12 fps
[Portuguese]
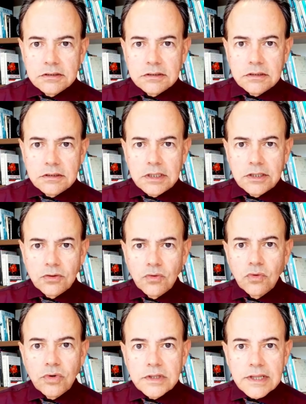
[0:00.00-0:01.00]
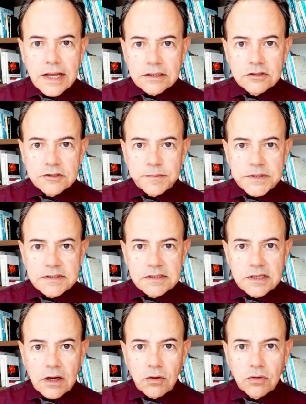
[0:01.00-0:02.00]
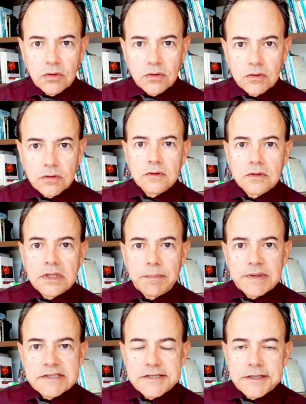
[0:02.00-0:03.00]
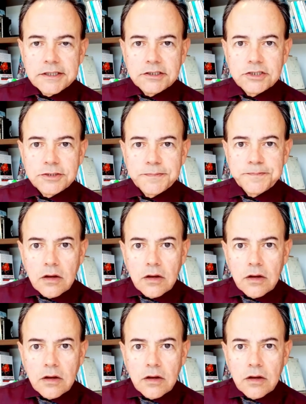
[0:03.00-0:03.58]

nenhum cuidado especial da paciente.